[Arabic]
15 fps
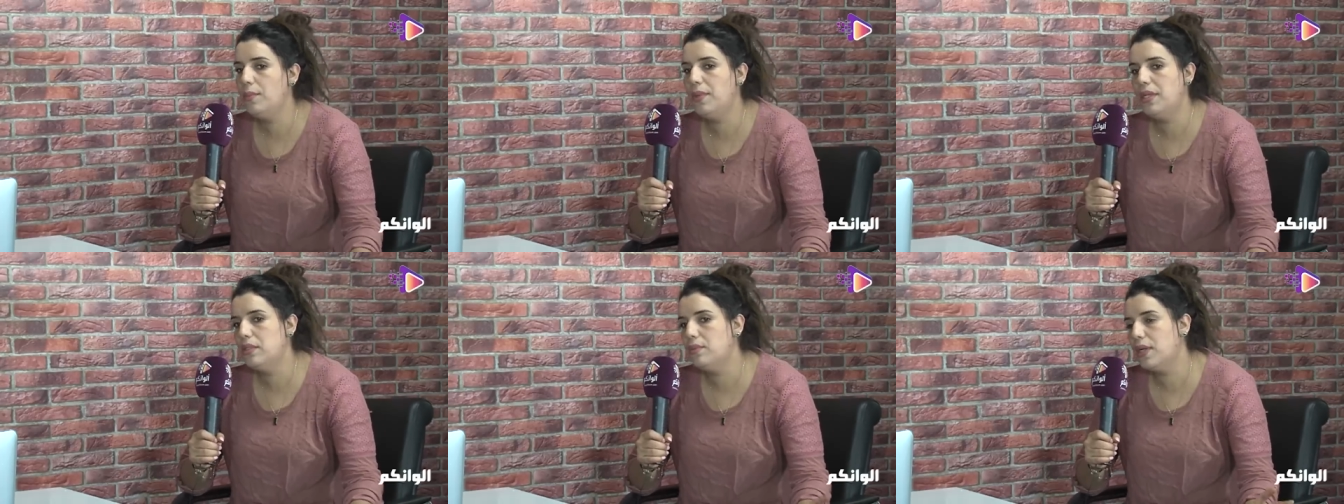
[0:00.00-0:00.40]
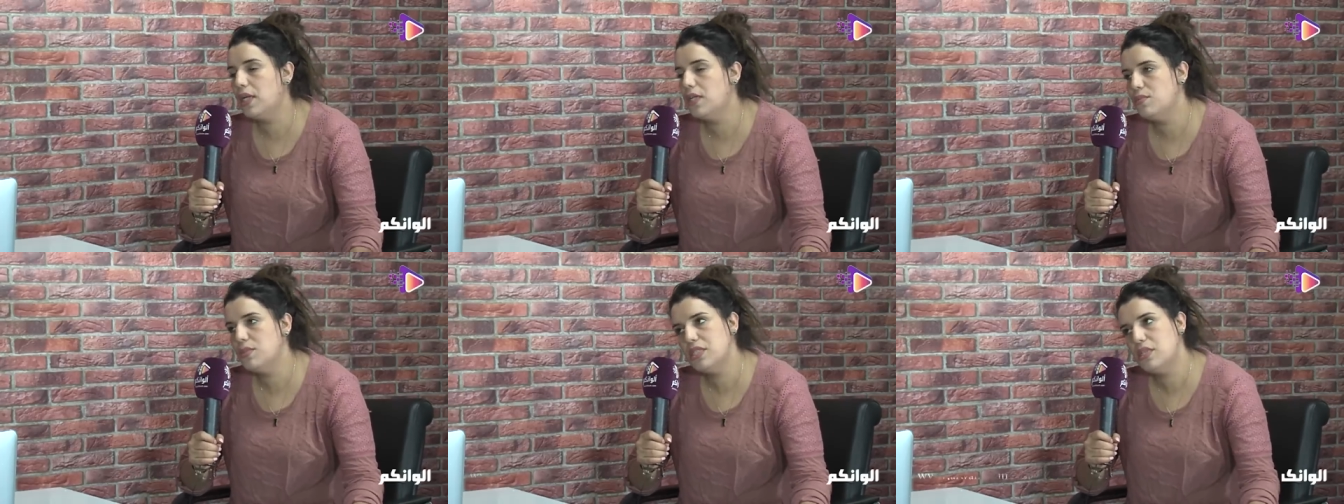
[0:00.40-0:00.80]
بعد
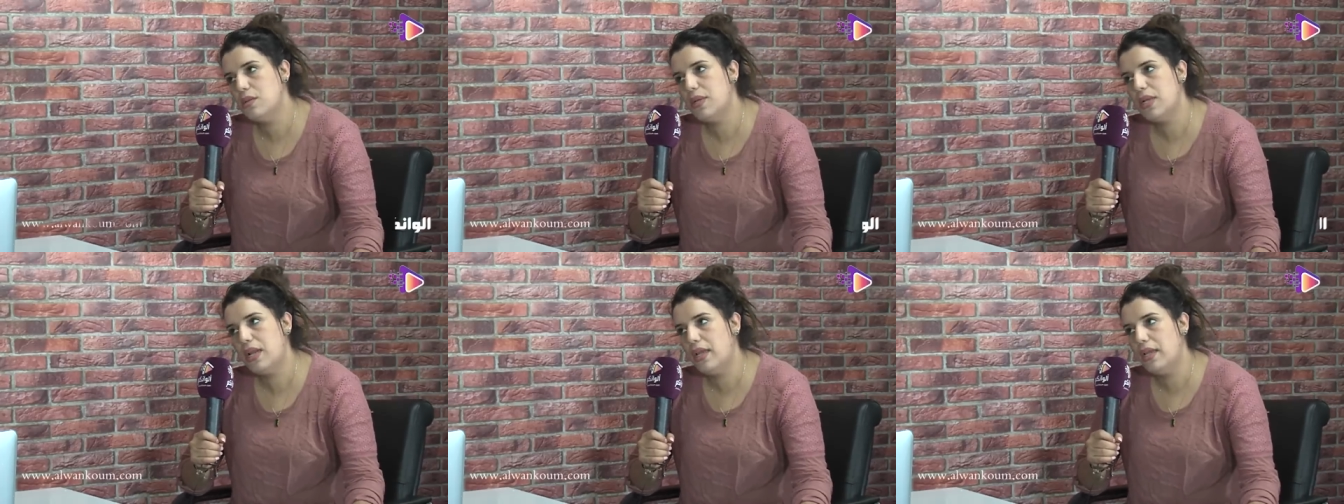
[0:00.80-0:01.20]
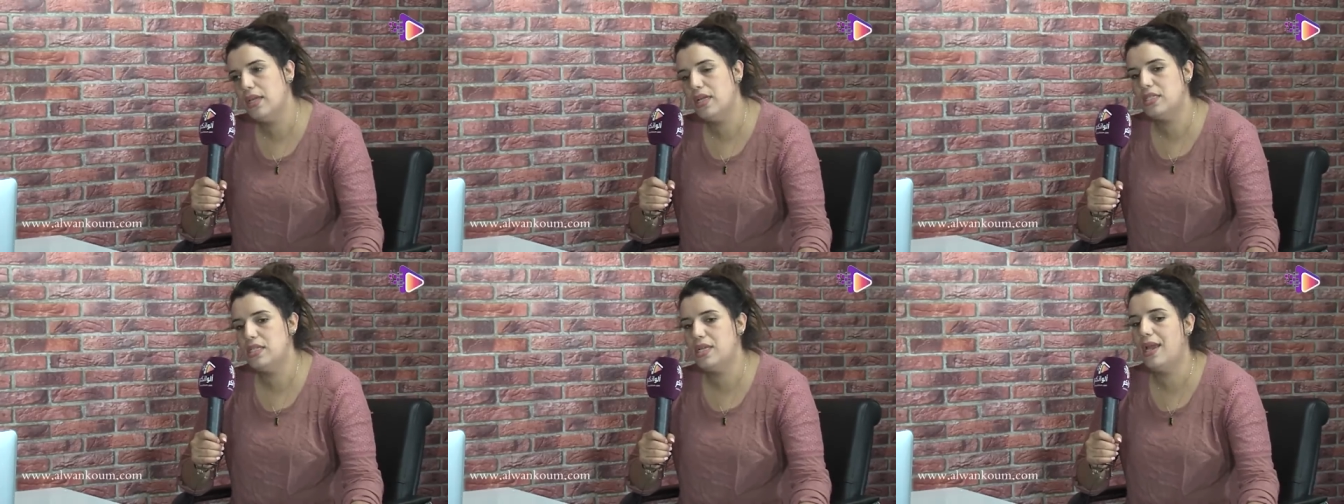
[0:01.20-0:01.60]
بقيت مستمره
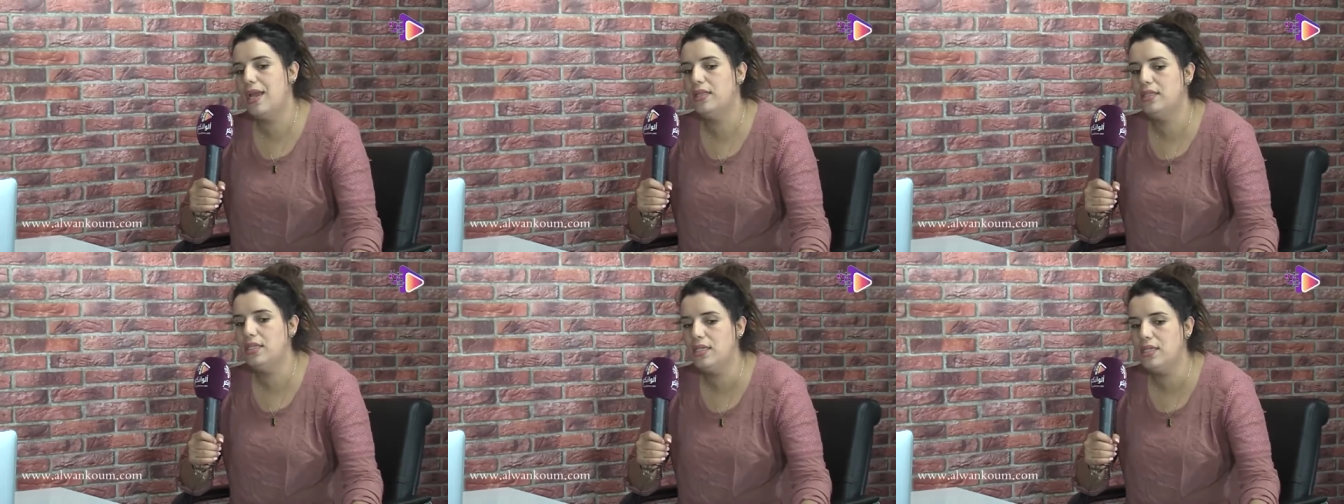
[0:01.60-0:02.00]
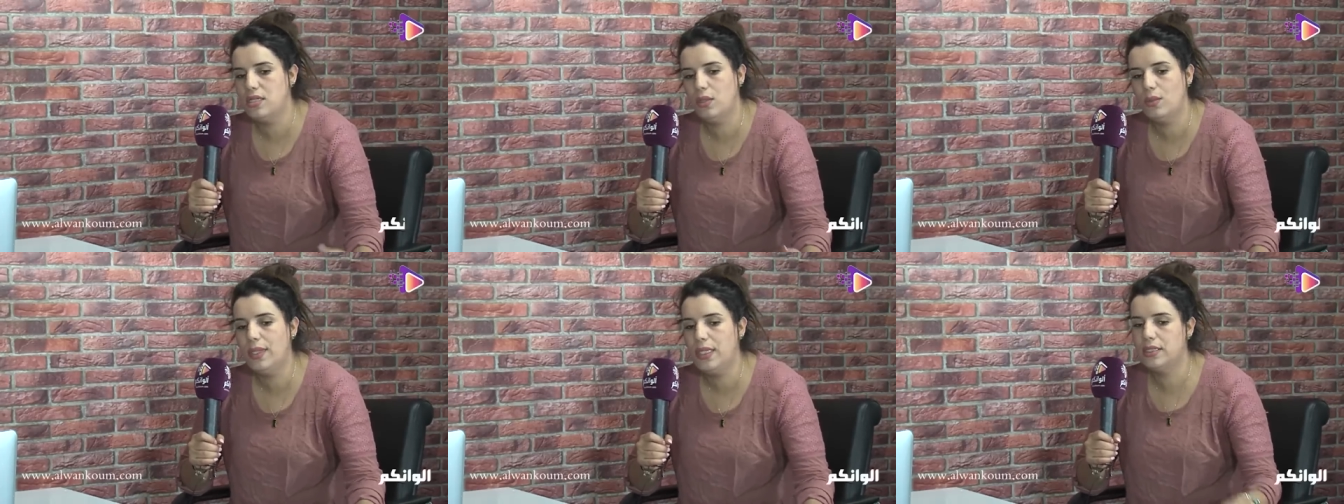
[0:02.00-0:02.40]
حياتي عادي حتى
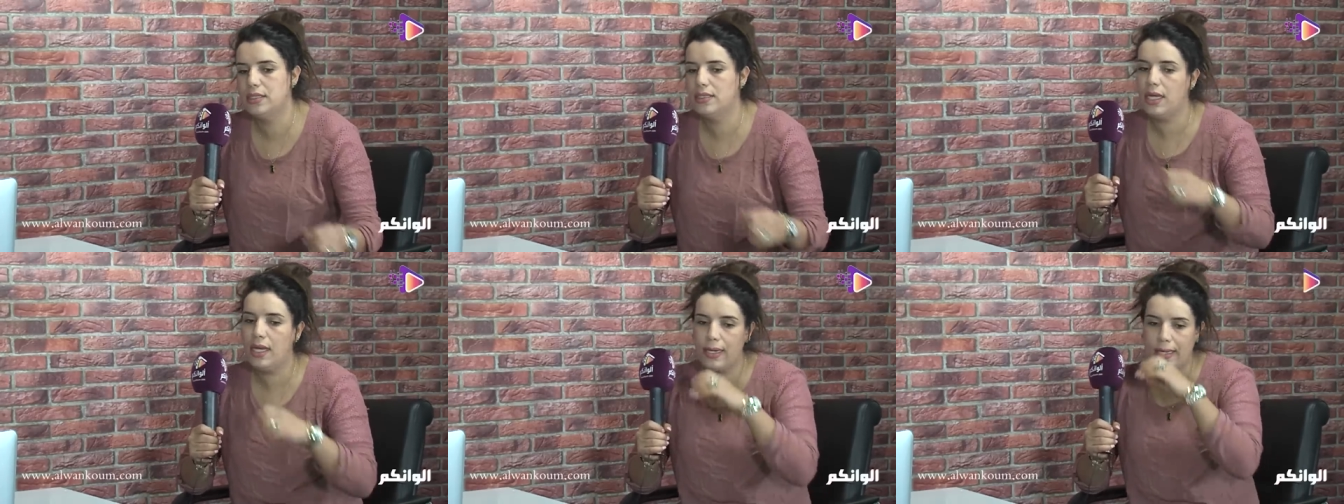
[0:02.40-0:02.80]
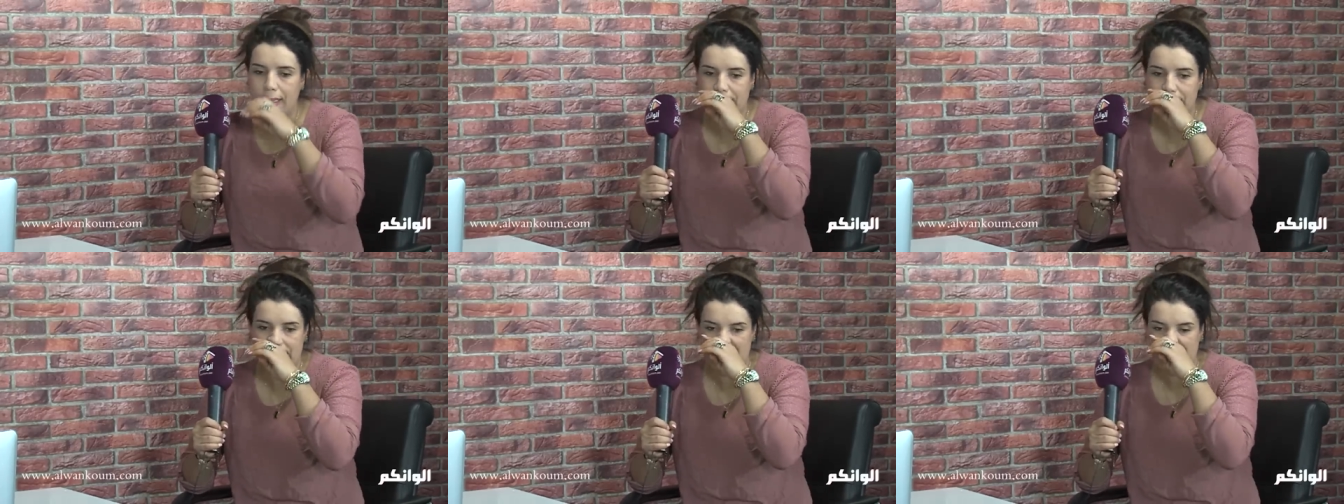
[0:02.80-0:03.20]
لواحد النهار
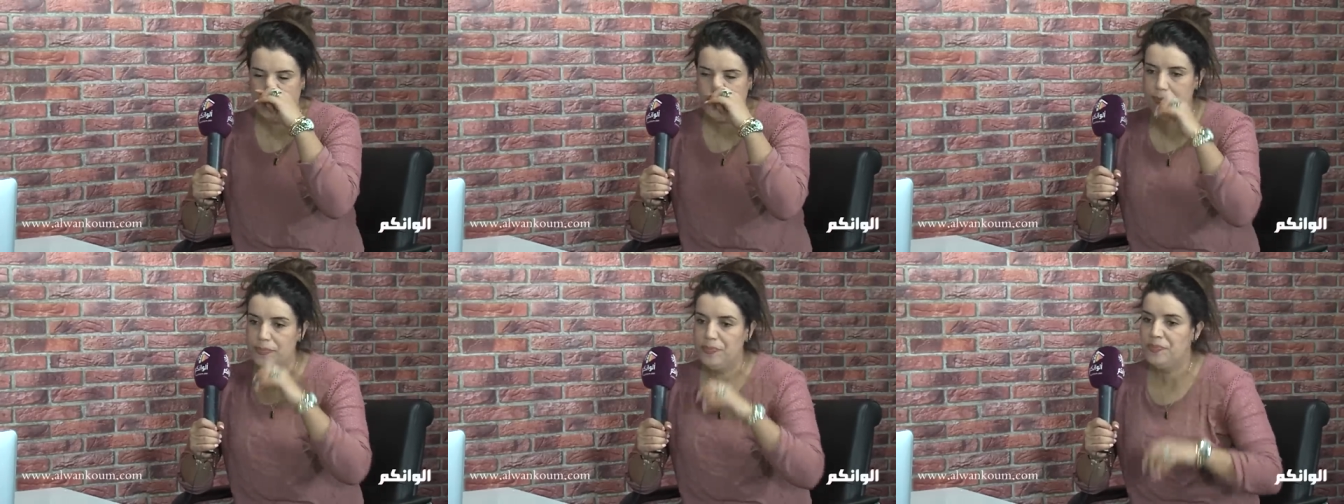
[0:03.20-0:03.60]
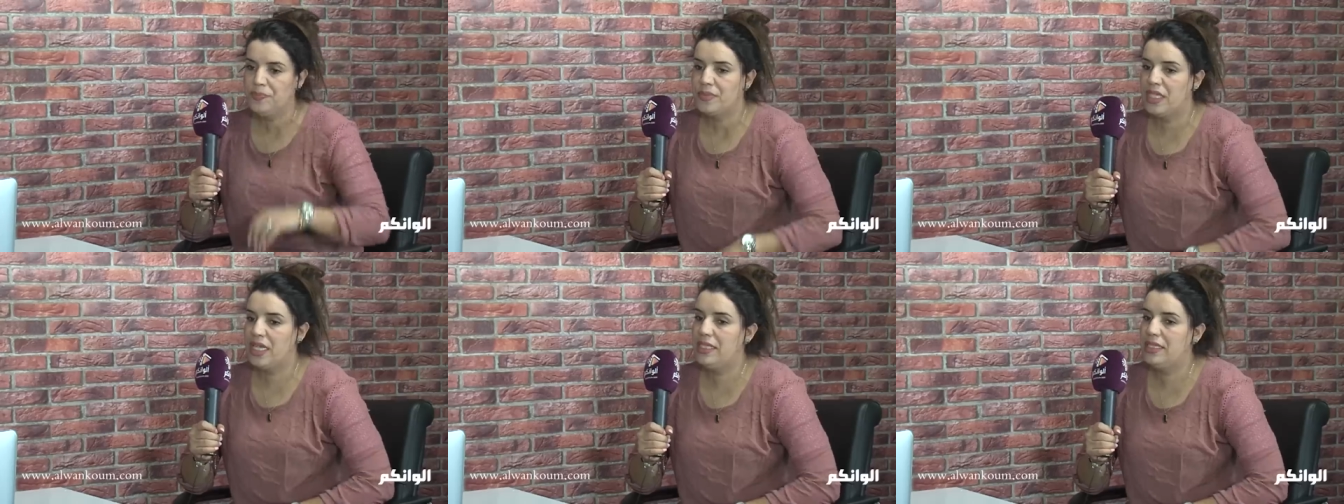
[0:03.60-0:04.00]
غادي
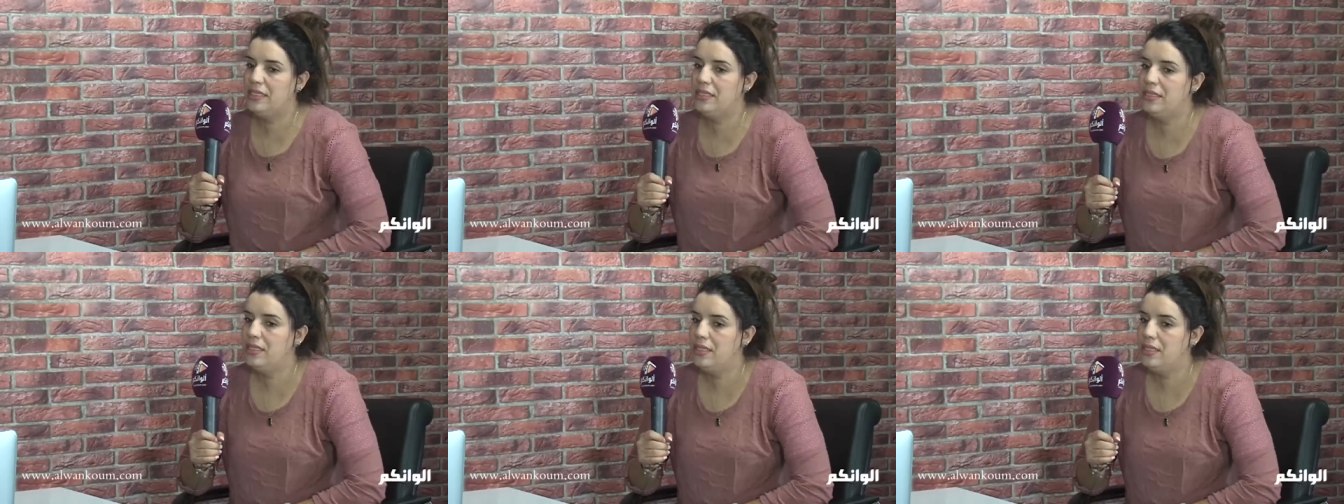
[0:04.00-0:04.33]
غادي